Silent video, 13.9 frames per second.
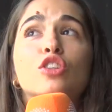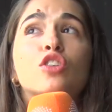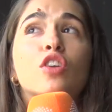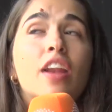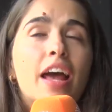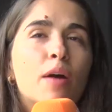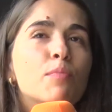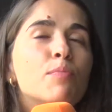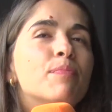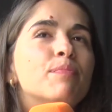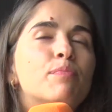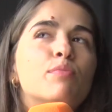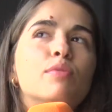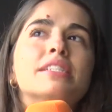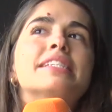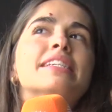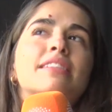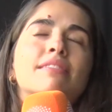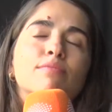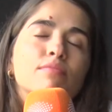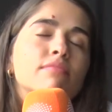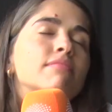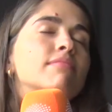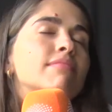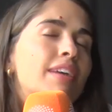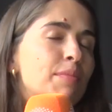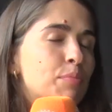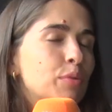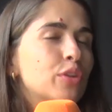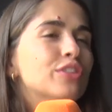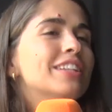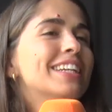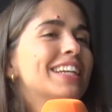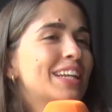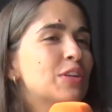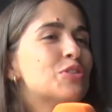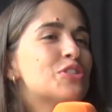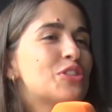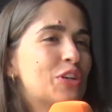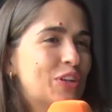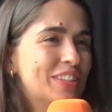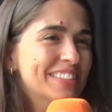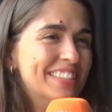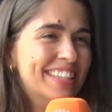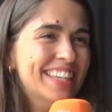otro lado, pues sí, mm, puedo tener ilusión.